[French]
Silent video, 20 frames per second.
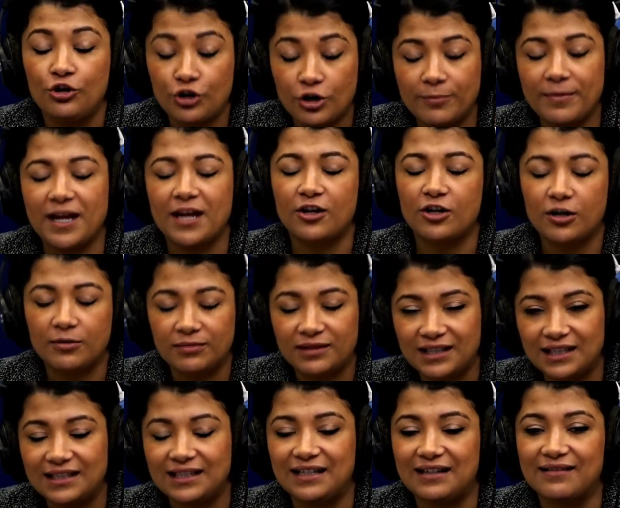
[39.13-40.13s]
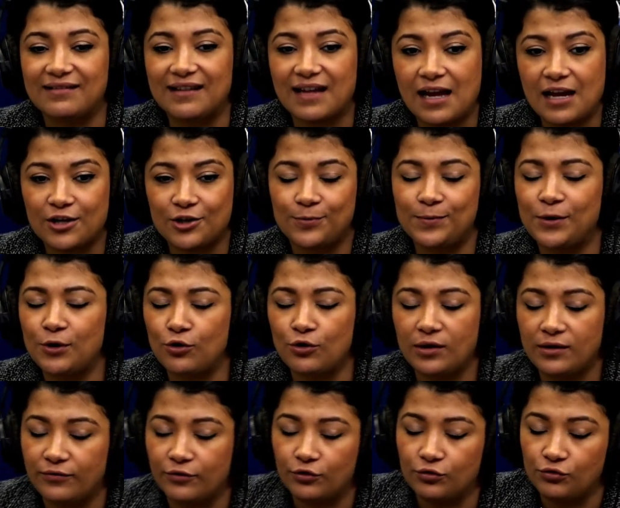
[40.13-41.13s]
nommer un comité des sages, puis eux,
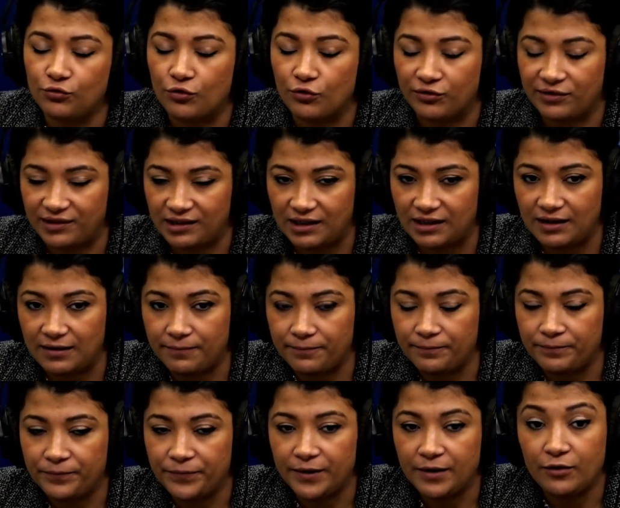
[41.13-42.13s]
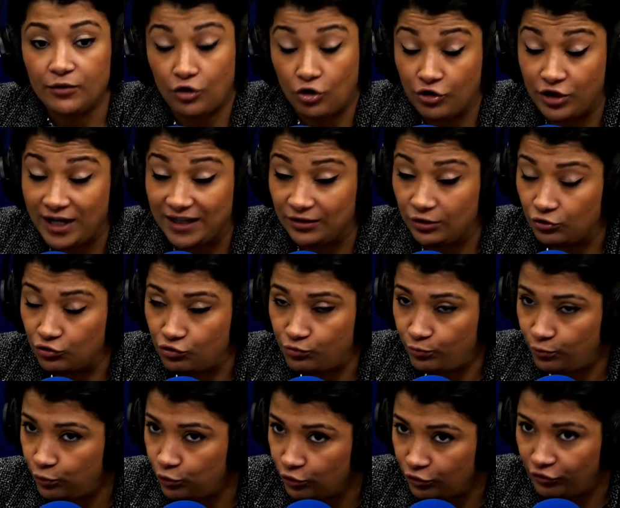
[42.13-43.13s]
ils vont nous conseiller. On a attendu
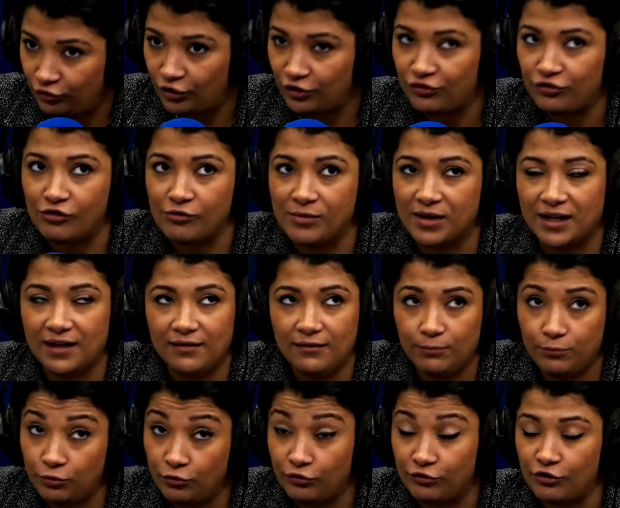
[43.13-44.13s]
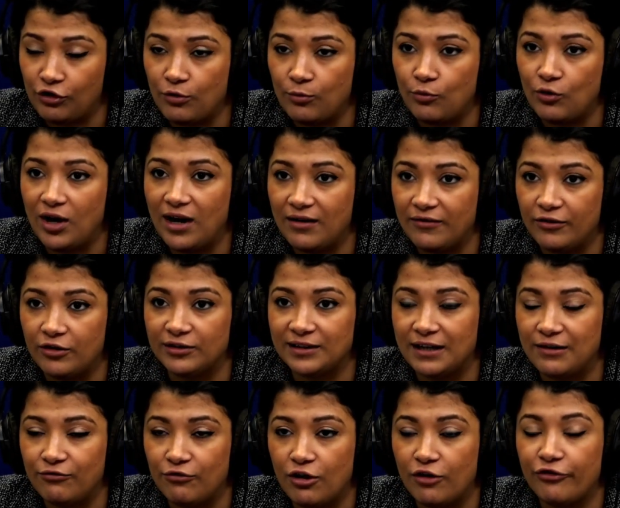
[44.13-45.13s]
plusieurs semaines, plusieurs mois avant
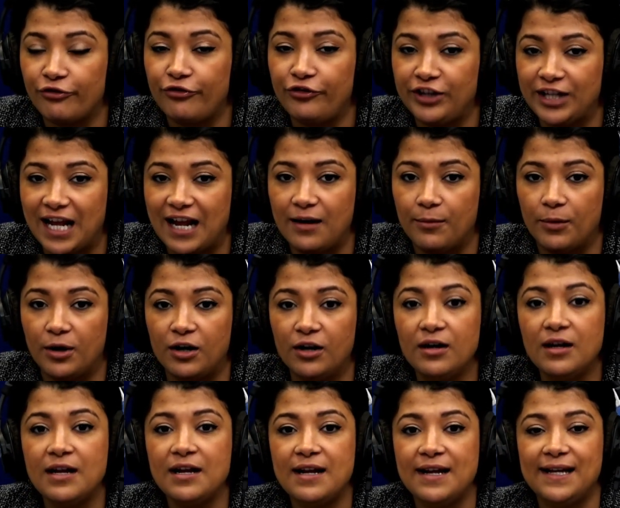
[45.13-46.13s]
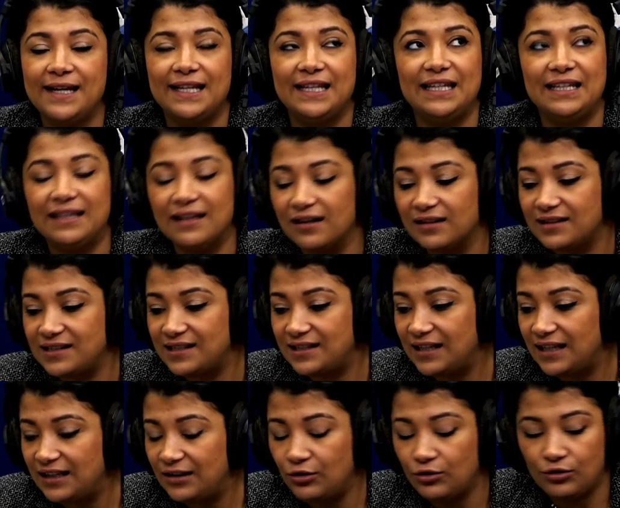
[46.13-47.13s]
d'avoir finalement
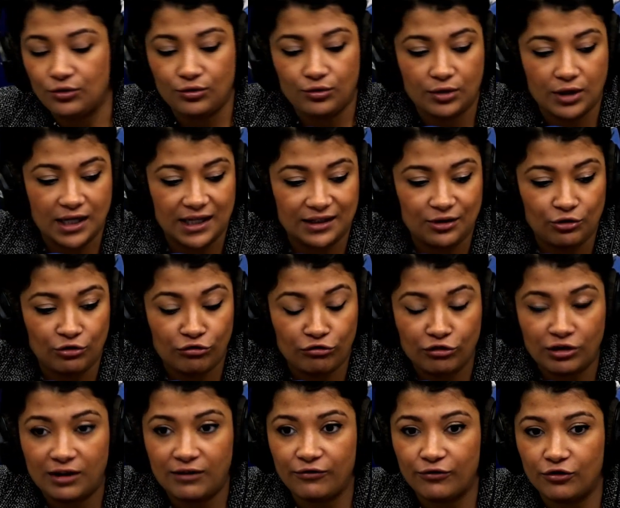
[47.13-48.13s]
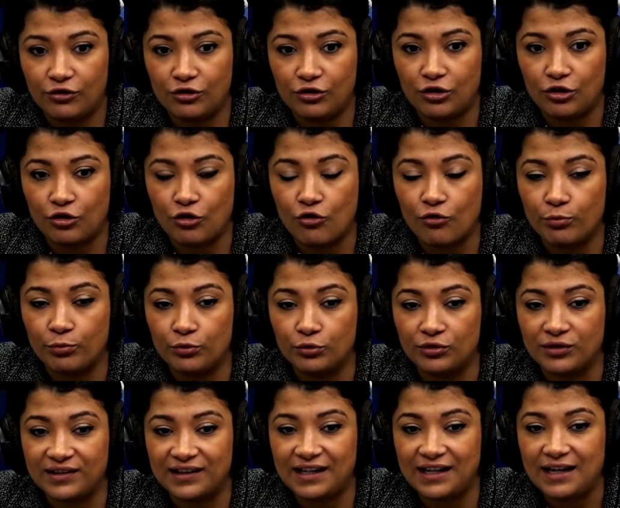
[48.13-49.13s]
l'identité de, euh, ceux qui vont euh,
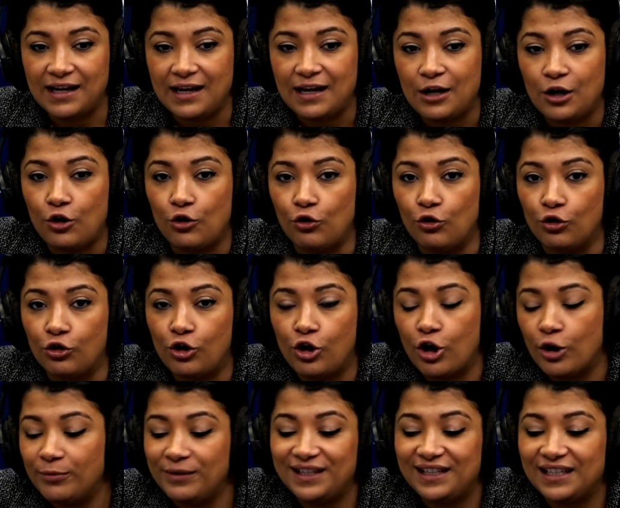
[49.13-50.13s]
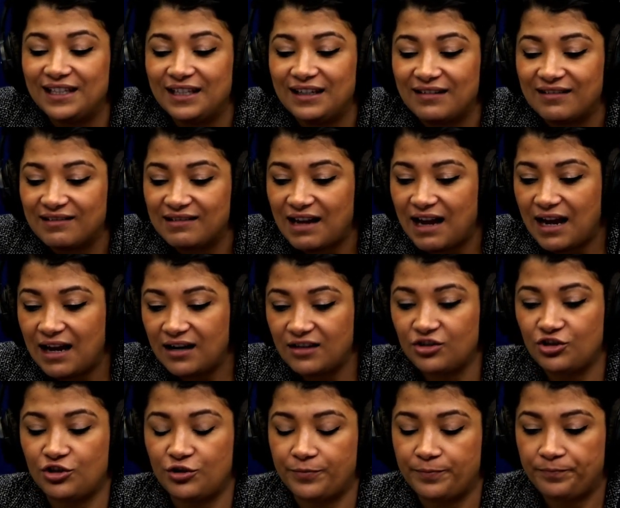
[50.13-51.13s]
composer le comité des
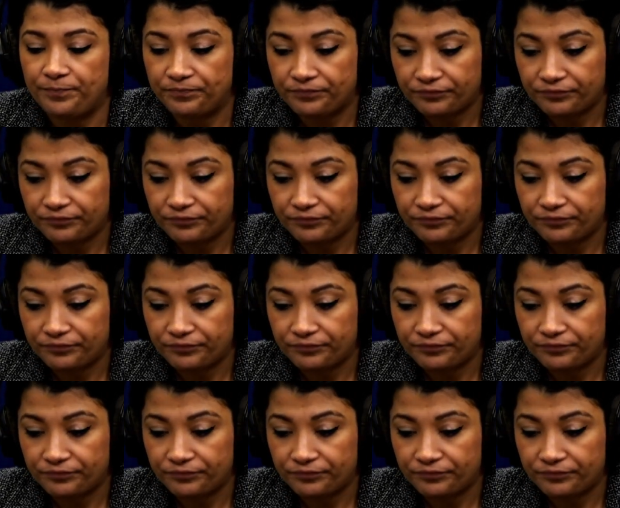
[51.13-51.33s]
sages.